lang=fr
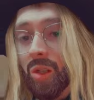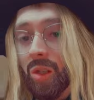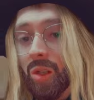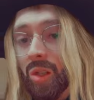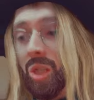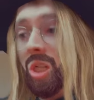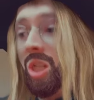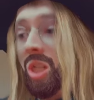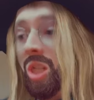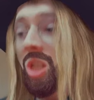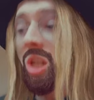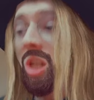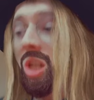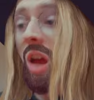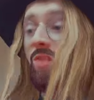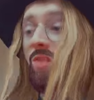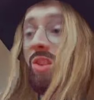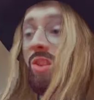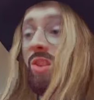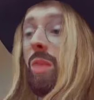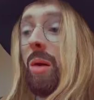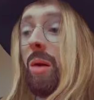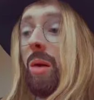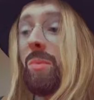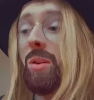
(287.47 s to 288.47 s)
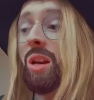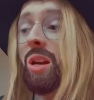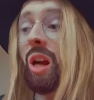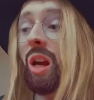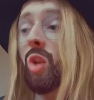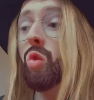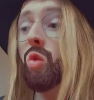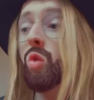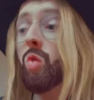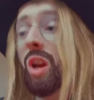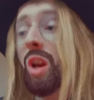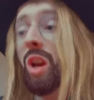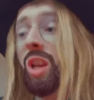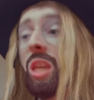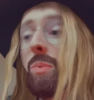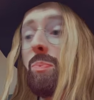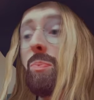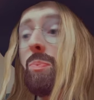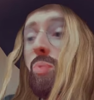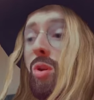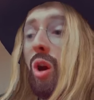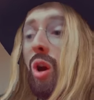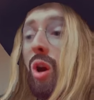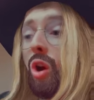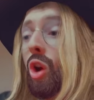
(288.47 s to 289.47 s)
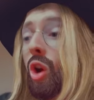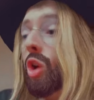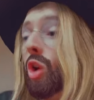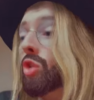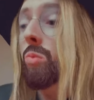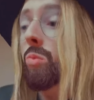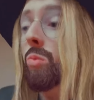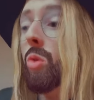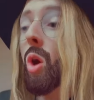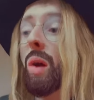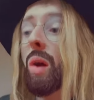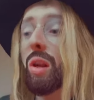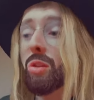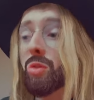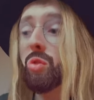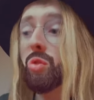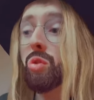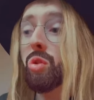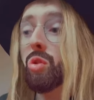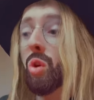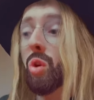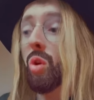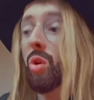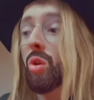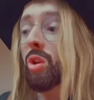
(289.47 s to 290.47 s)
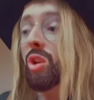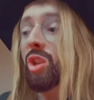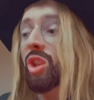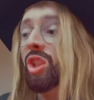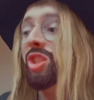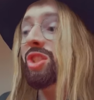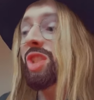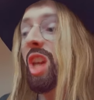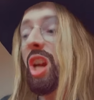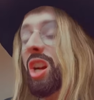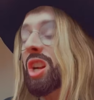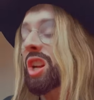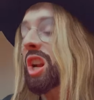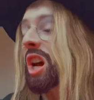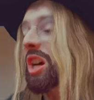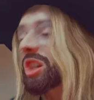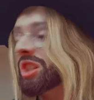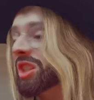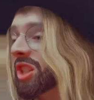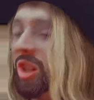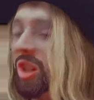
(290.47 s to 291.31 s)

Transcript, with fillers: La vie de ma mère, toi qui pleures, tu me repars sur ce ton, je t'enclenche